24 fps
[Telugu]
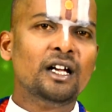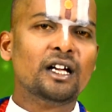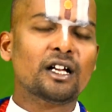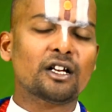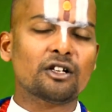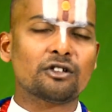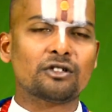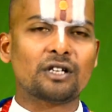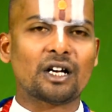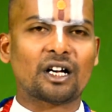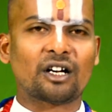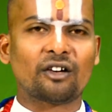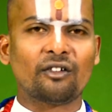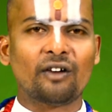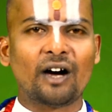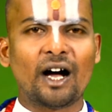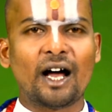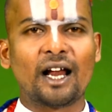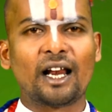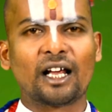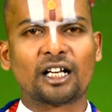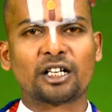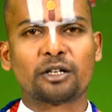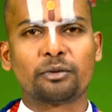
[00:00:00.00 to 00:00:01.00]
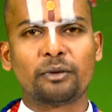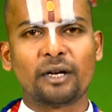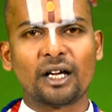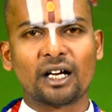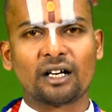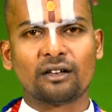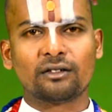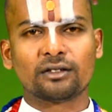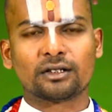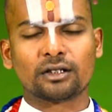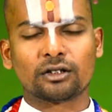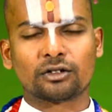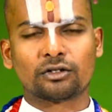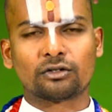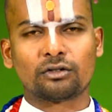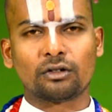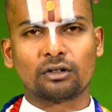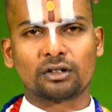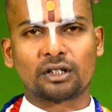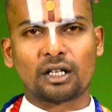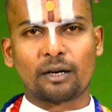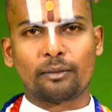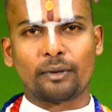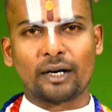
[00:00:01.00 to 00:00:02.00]
ఈరోజు ఎక్కువ లక్ష్మీ కవచ
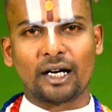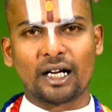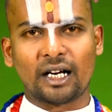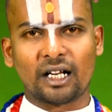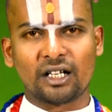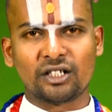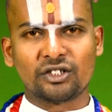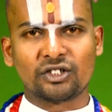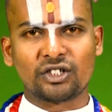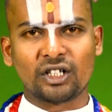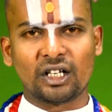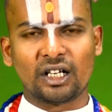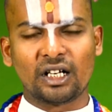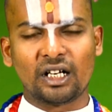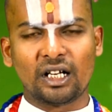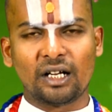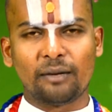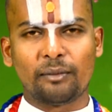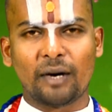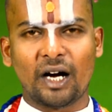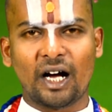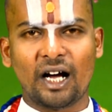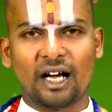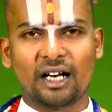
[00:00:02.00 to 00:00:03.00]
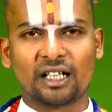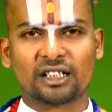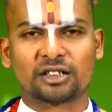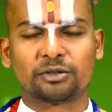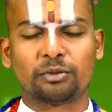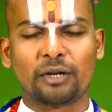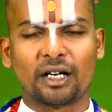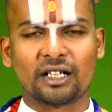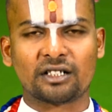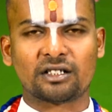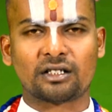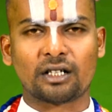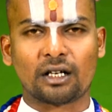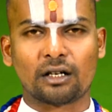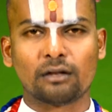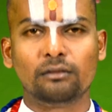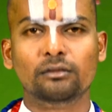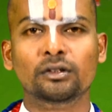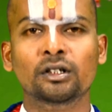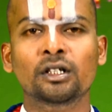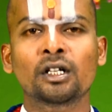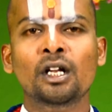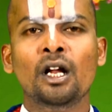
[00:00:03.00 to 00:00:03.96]
స్తోత్ర పారాయణ చేయండి మహాలక్ష్మి అష్టకం